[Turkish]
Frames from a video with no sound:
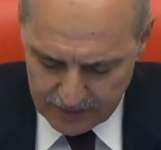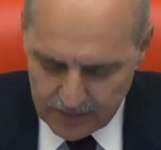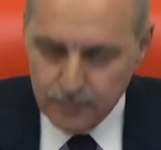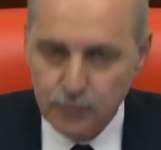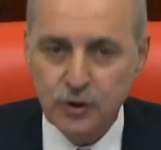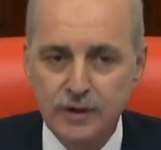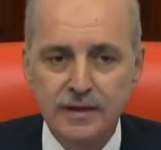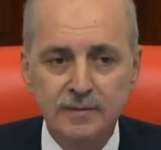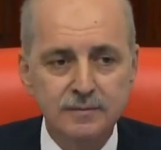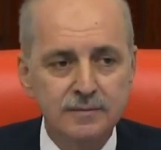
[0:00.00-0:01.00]
Bu
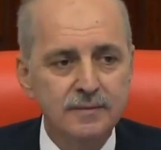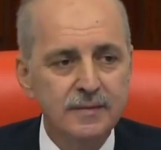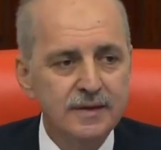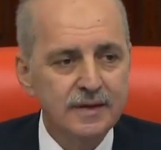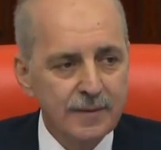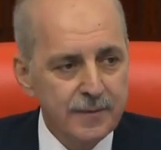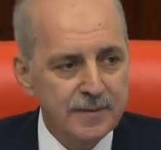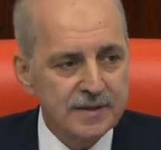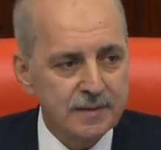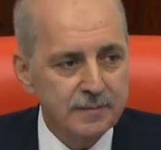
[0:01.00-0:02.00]
dönem
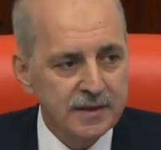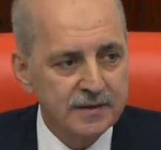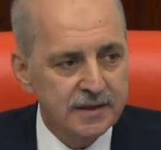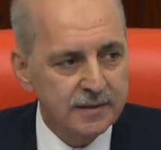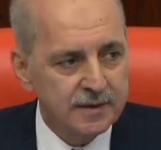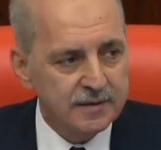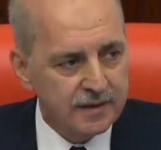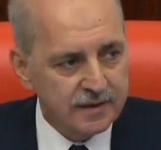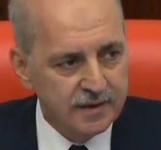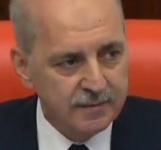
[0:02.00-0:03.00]
hepimizin bildiği gibi
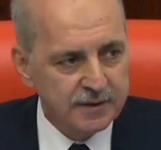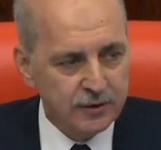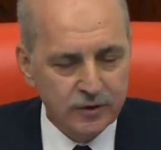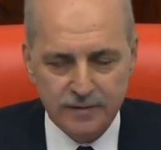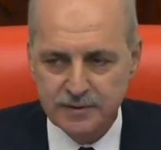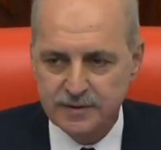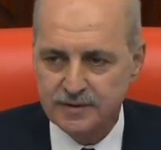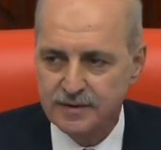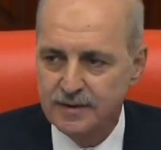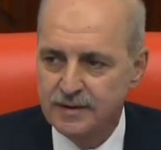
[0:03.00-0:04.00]
tarihi bir dönemdir.
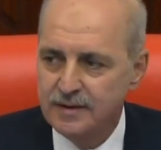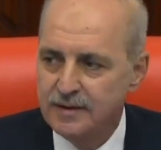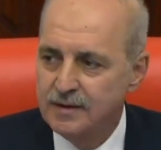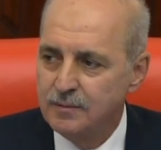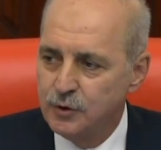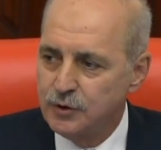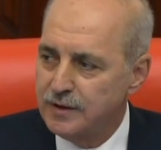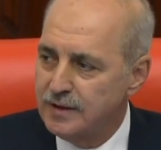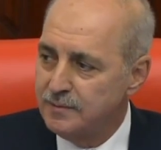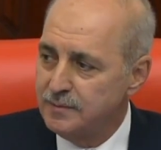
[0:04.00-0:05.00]
Bu
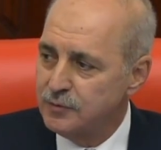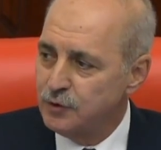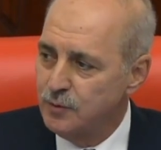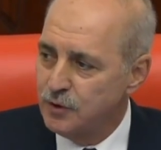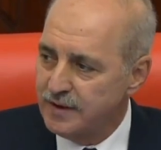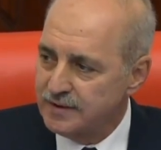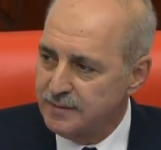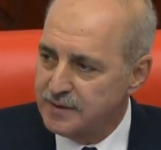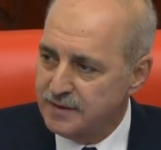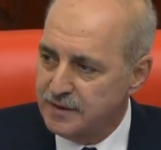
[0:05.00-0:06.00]
dönem
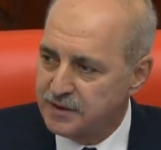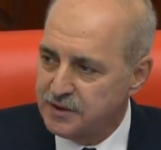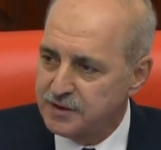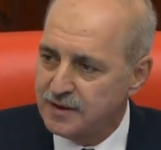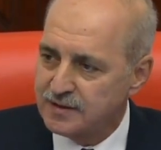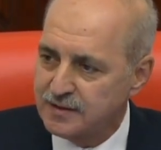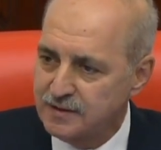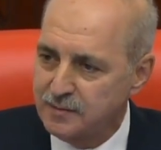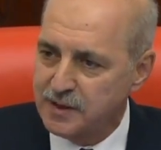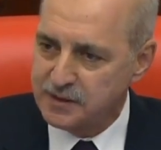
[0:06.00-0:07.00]
Cumhuriyetimizin ikinci
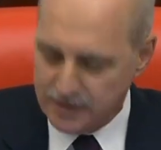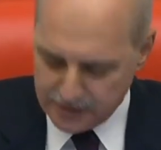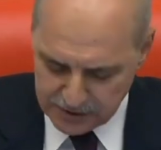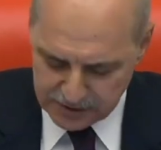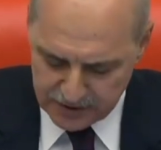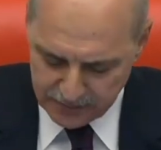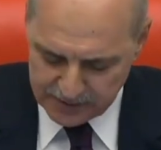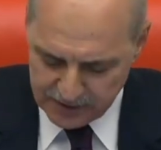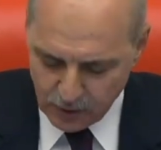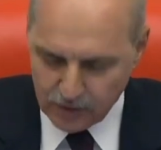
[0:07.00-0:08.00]
asrının başlangıcını
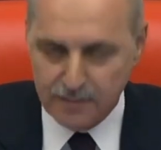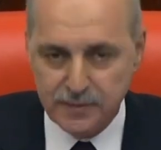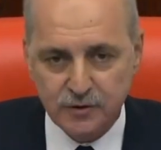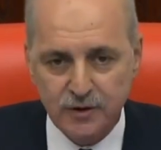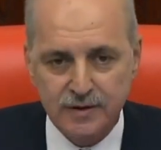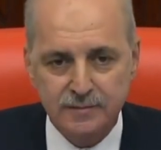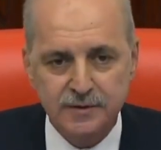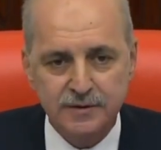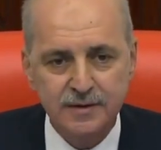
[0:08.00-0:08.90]
yapacak olan bir dönemdir.